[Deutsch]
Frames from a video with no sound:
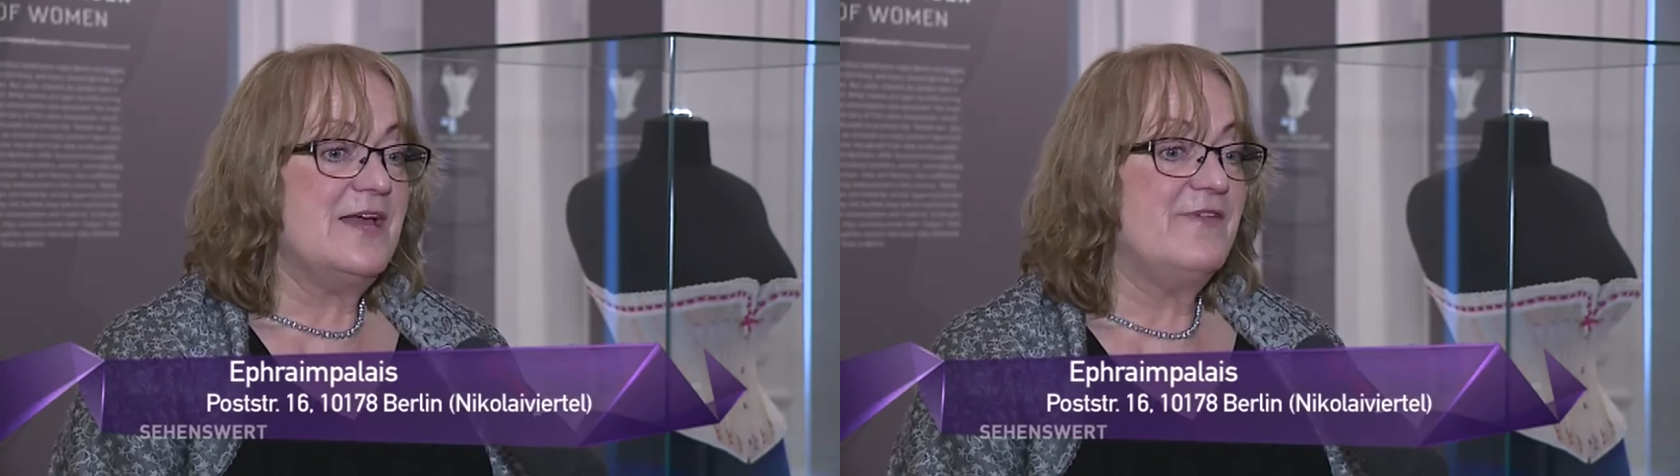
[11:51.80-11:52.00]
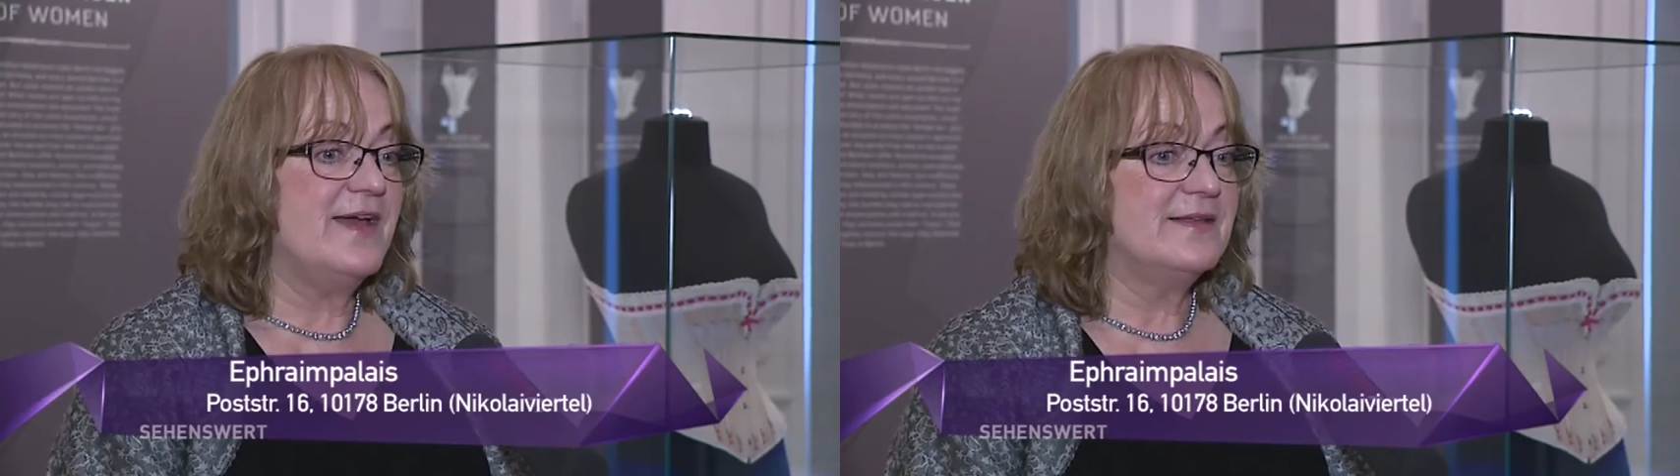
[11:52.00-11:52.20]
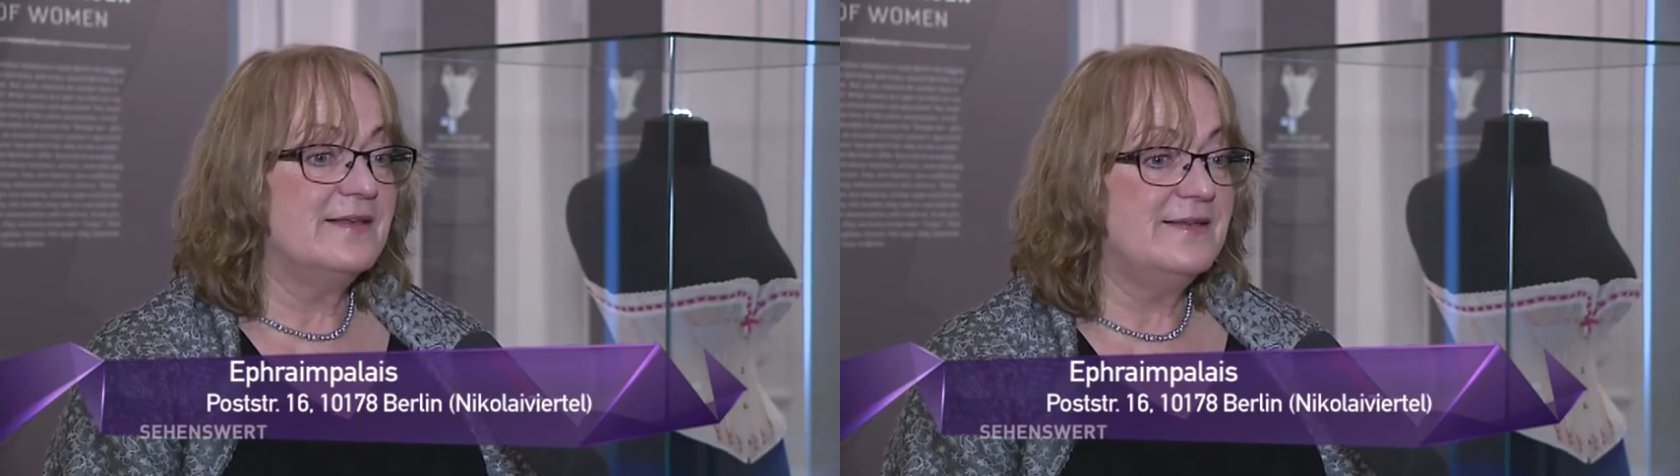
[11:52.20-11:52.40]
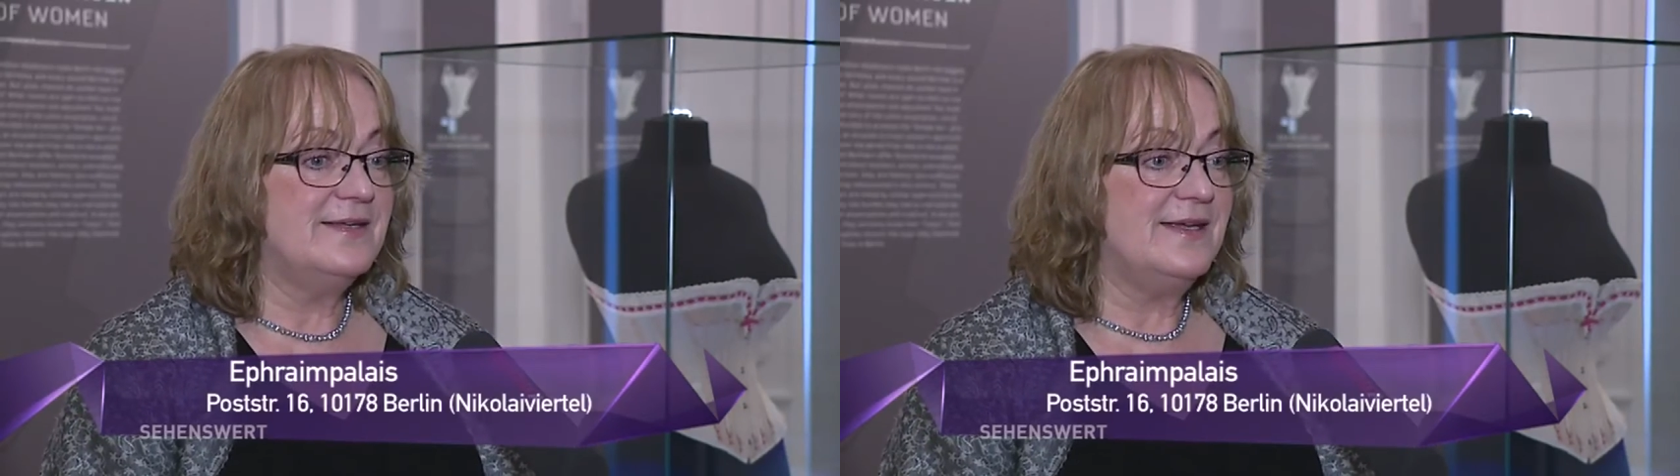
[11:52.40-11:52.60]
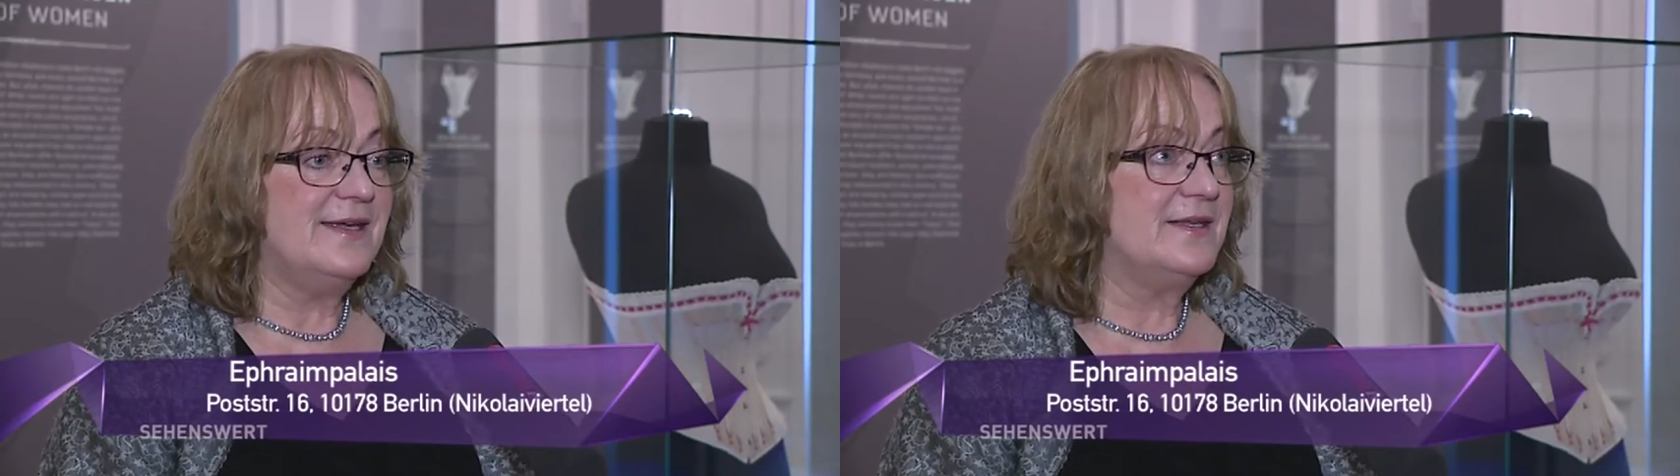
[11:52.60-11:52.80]
werden
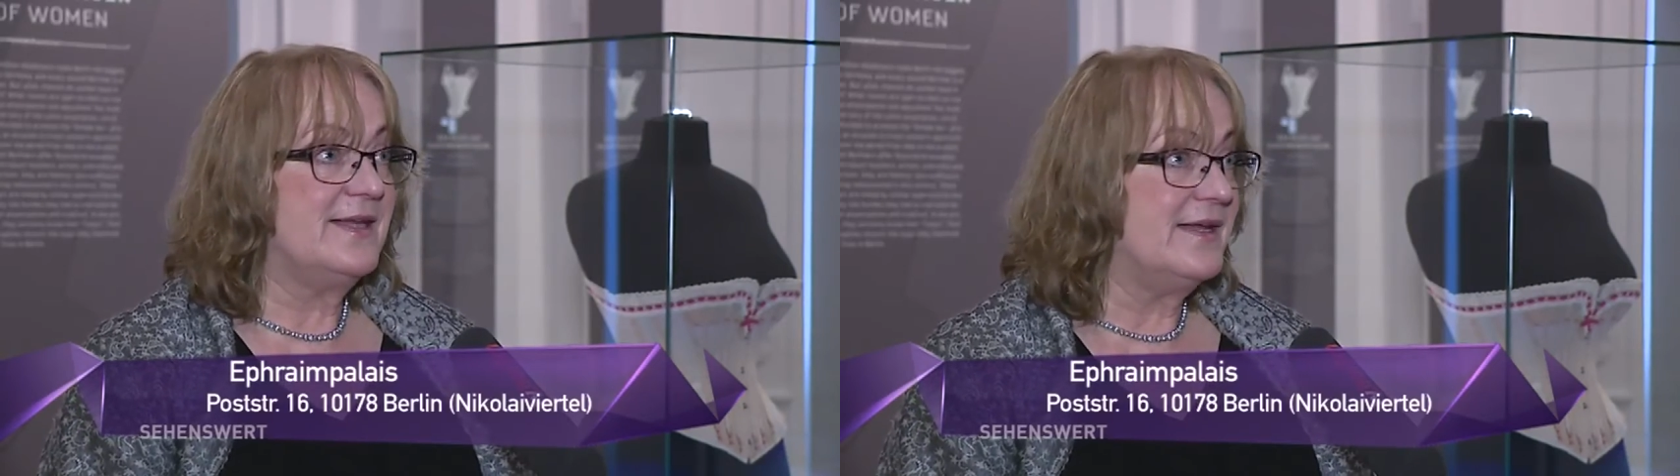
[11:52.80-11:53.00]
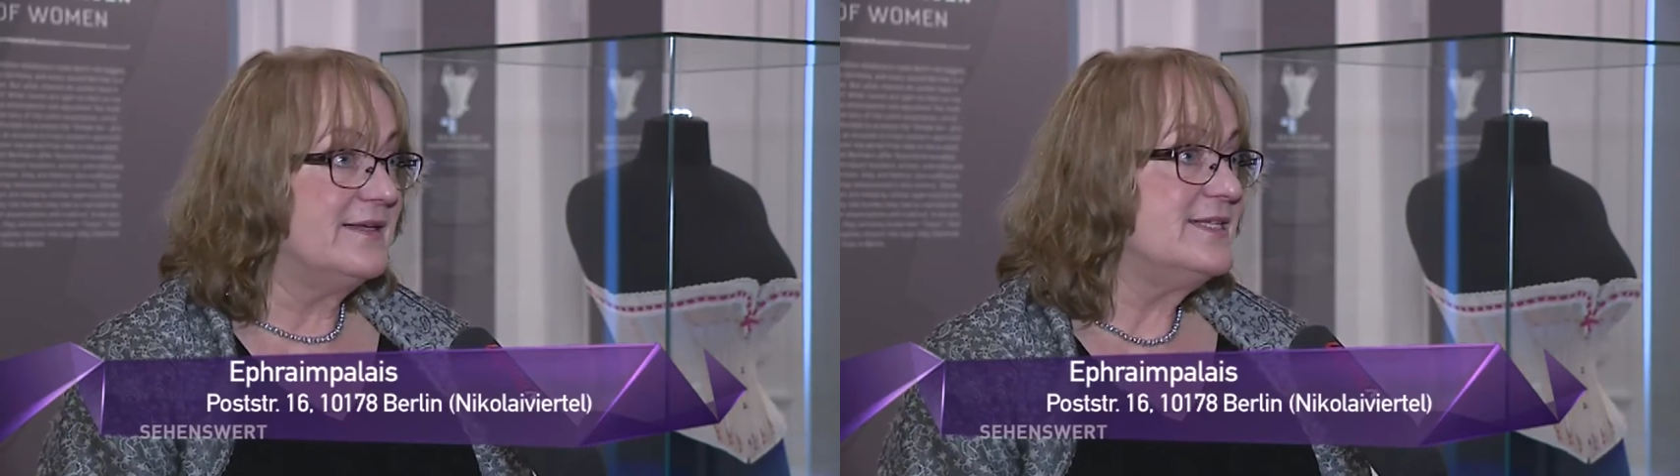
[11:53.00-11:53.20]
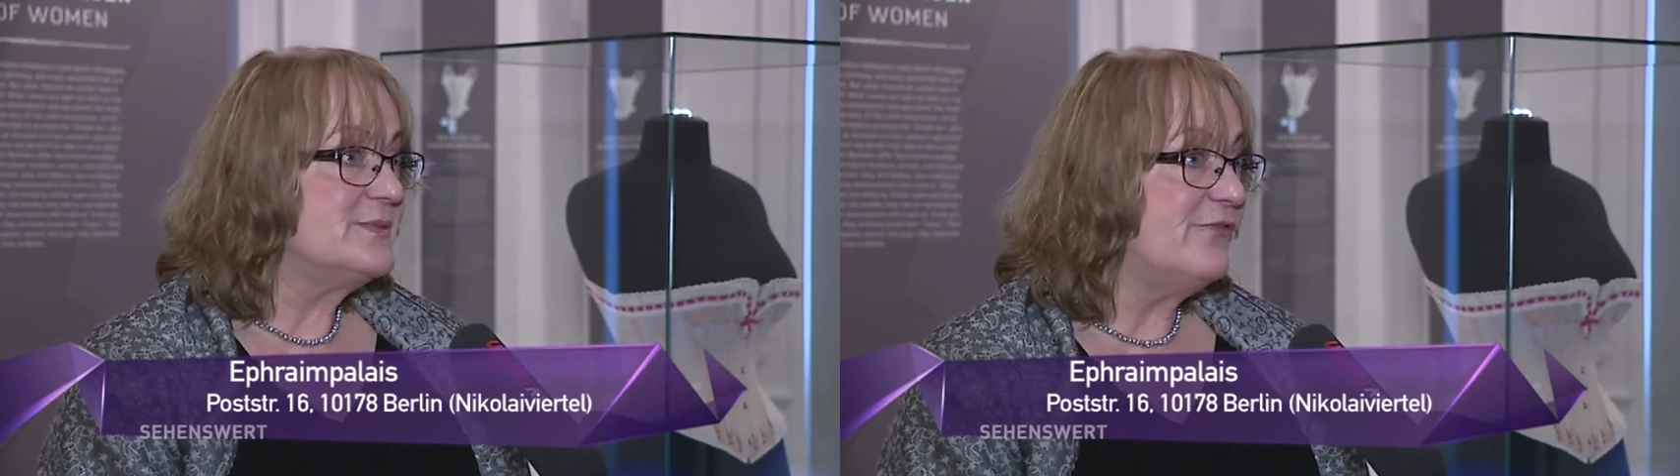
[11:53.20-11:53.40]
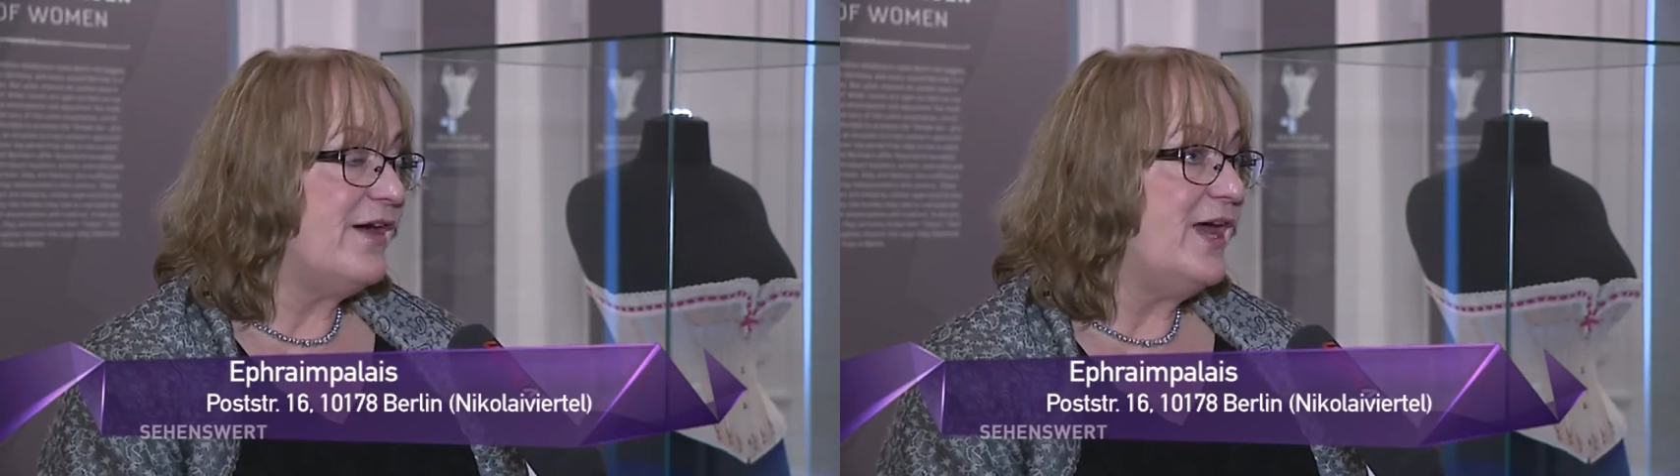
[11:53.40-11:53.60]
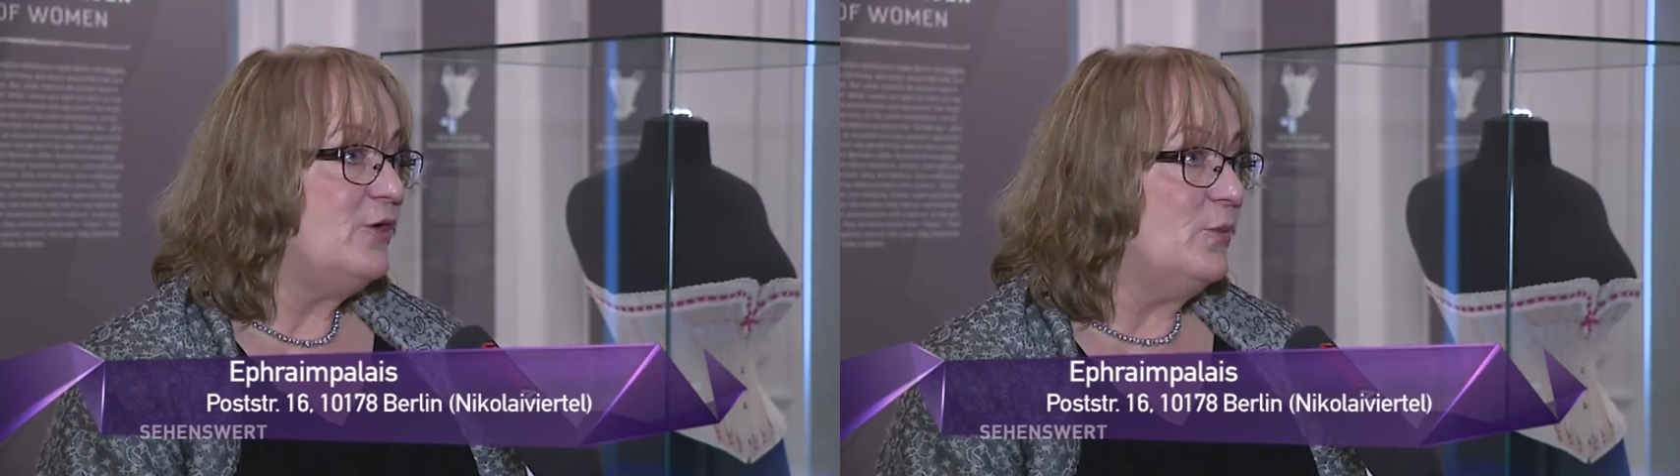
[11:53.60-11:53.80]
die dann diesem
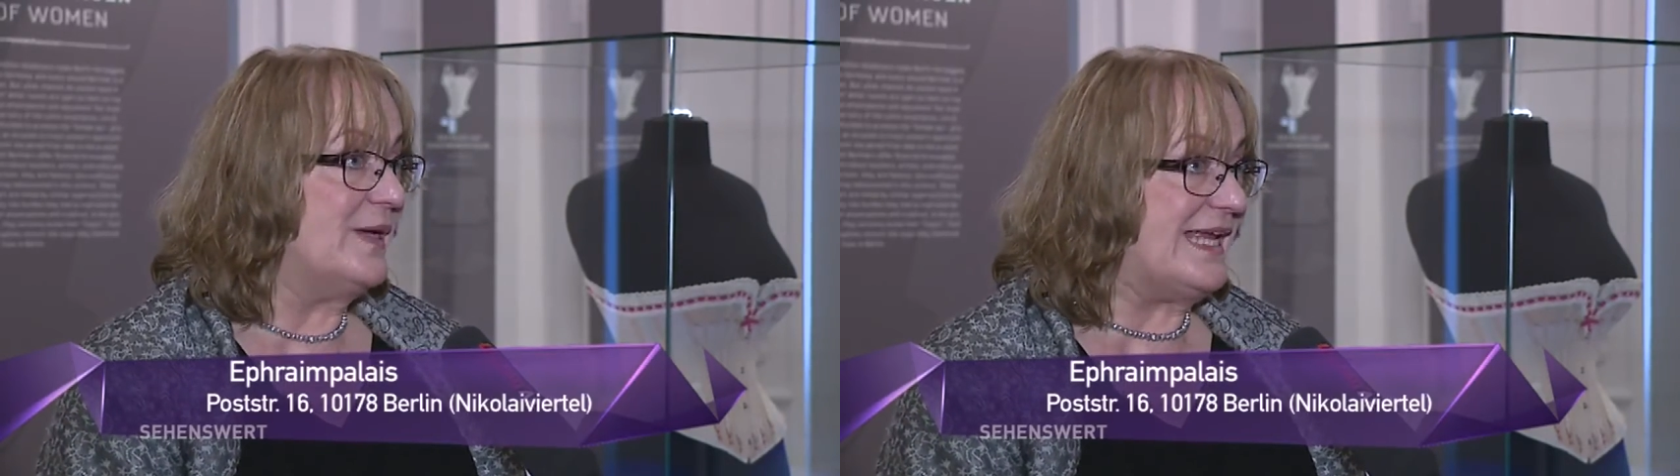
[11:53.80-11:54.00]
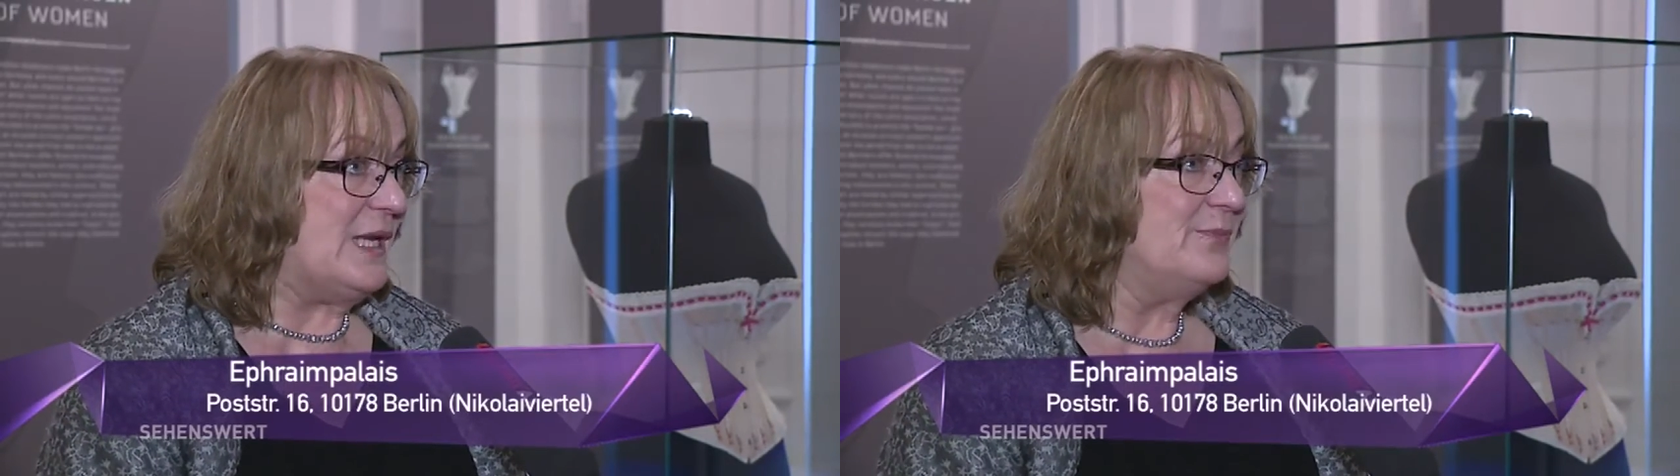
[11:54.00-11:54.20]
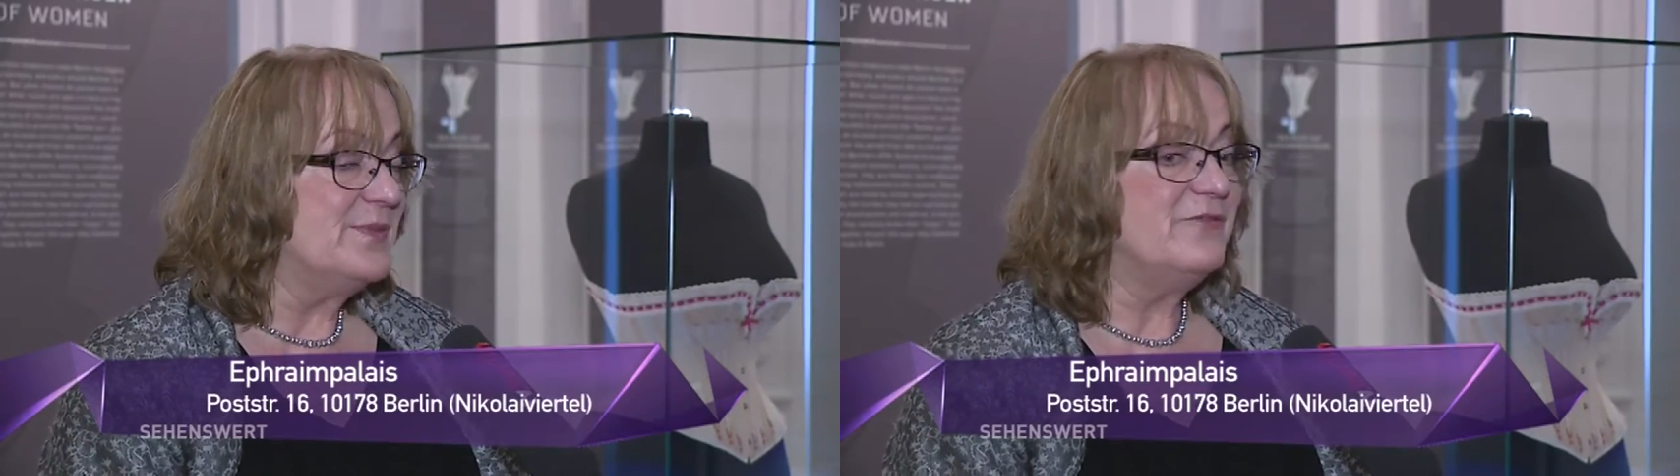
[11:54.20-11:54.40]
Verein übergeben,